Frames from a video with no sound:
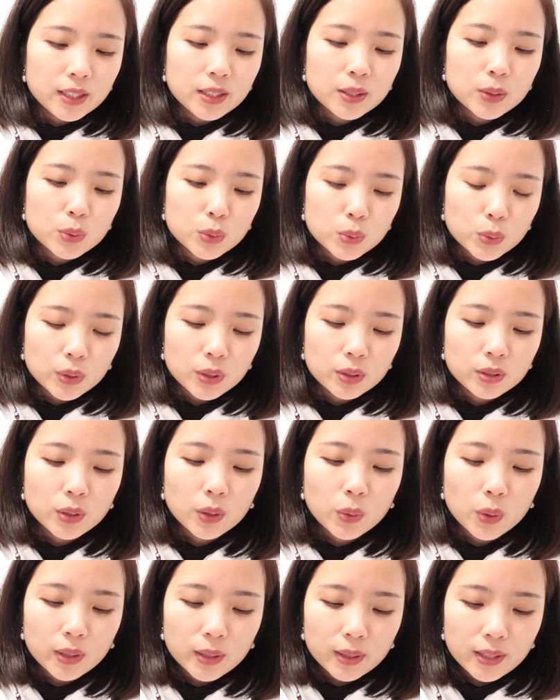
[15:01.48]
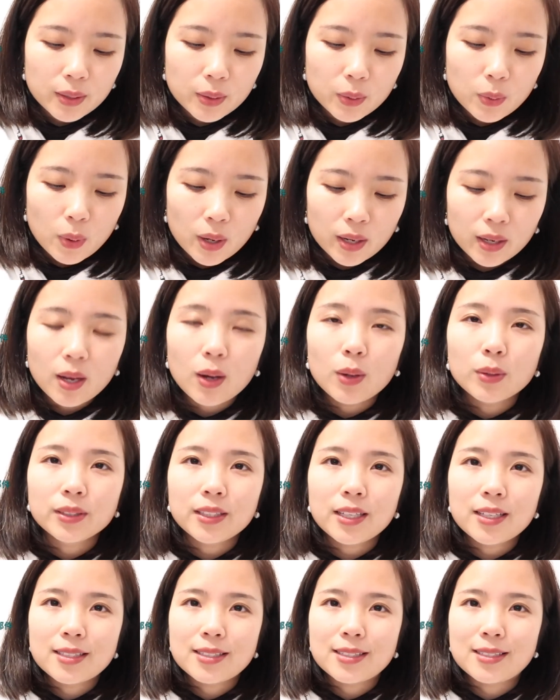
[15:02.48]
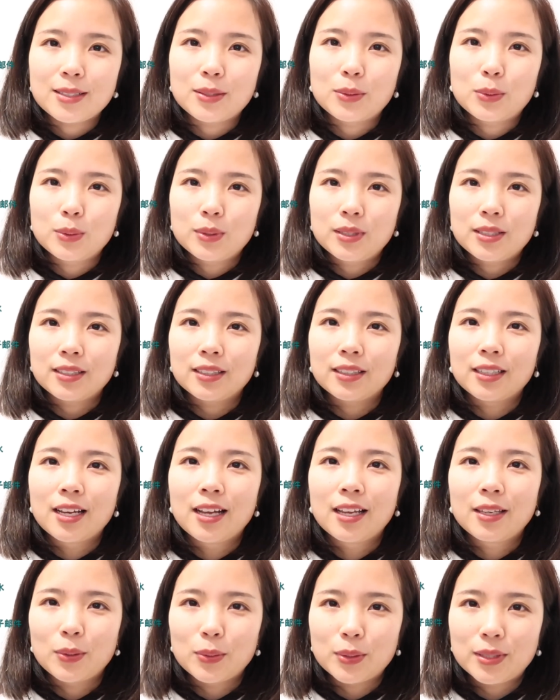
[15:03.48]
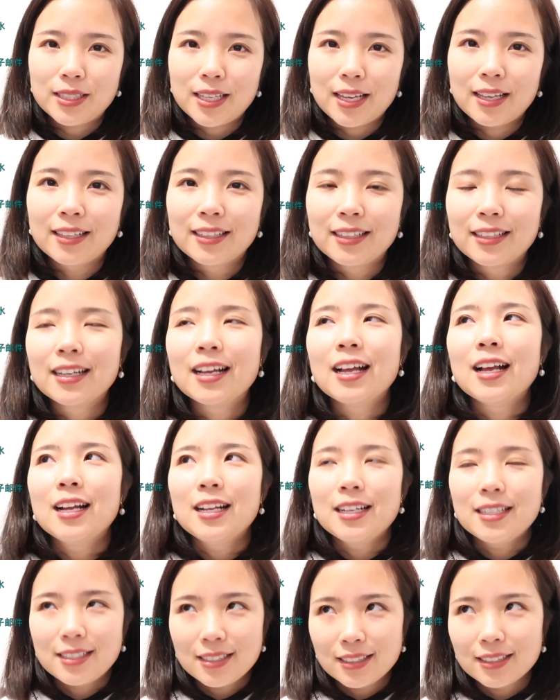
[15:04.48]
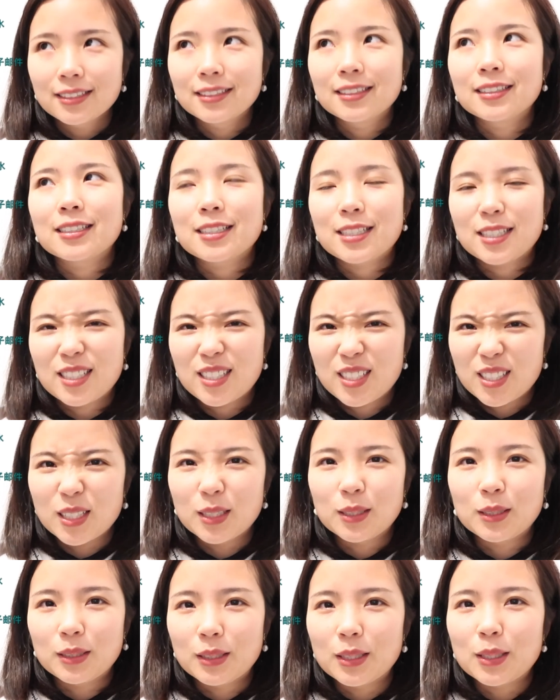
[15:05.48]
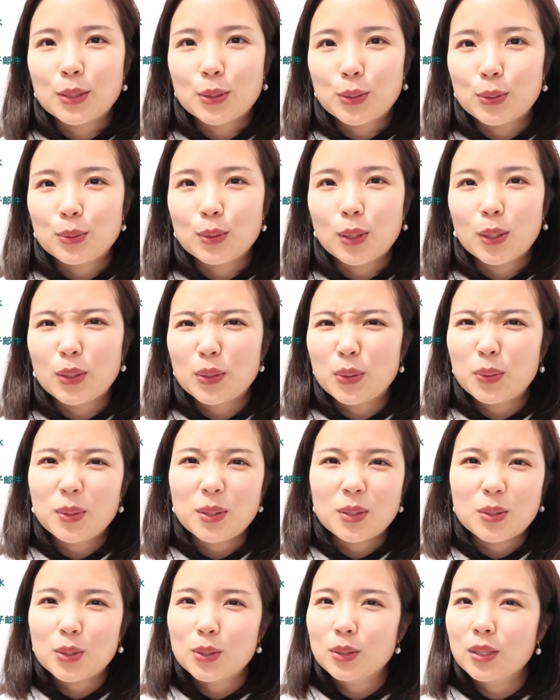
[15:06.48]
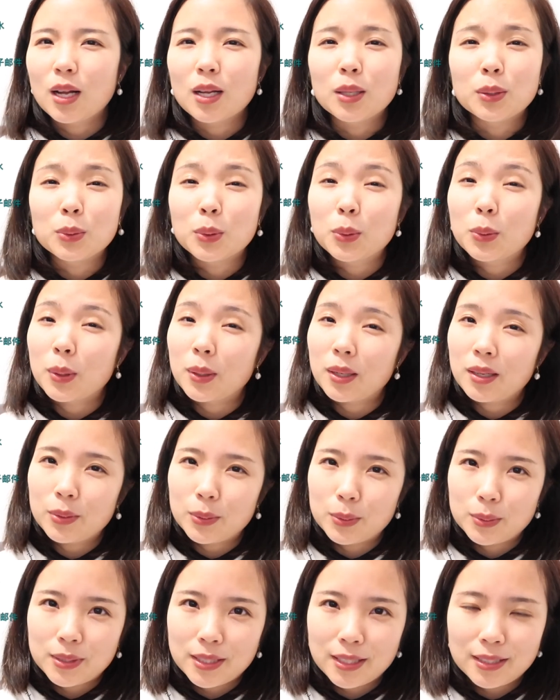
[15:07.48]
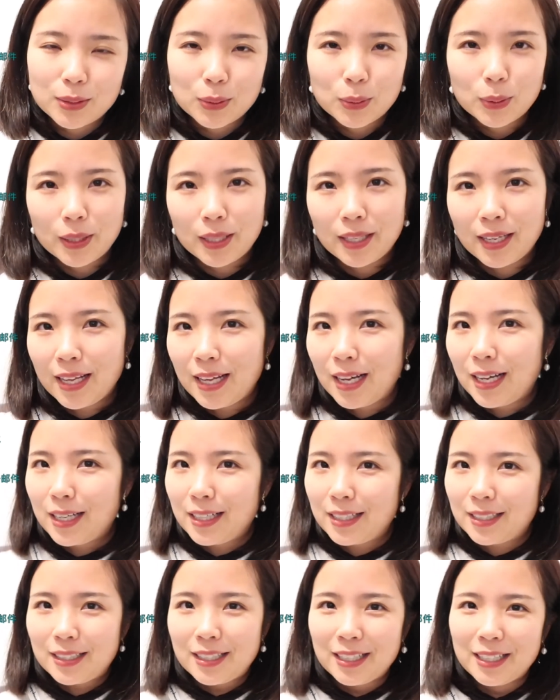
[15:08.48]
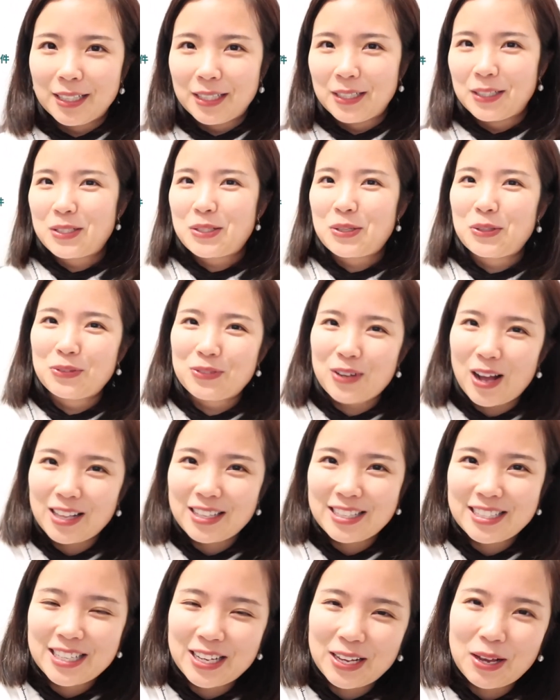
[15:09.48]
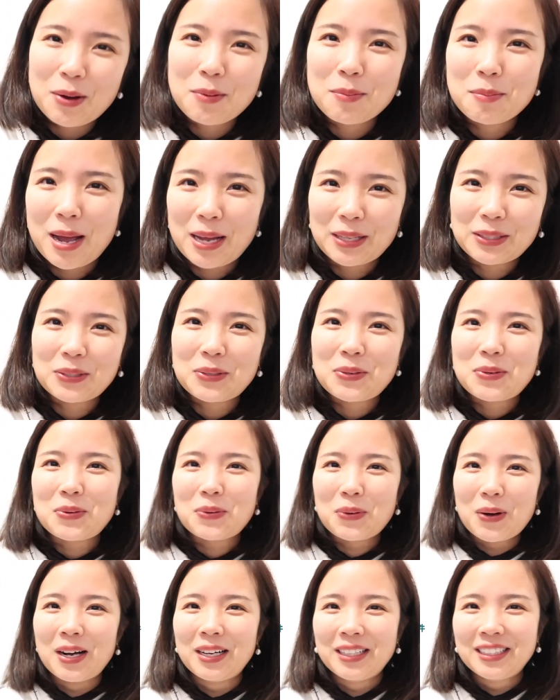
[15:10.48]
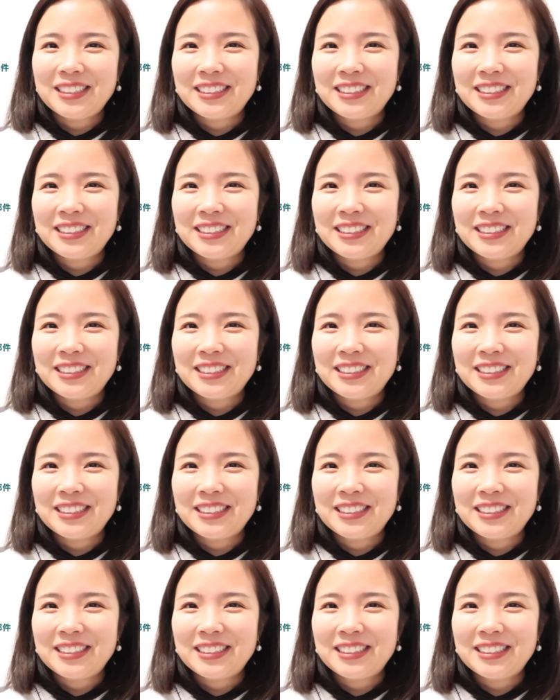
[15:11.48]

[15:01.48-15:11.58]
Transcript: 订所有的电广告电子邮件邮件，这个呢是真的需要，因为你收到很多广告邮件，就会触发你想要买的欲望。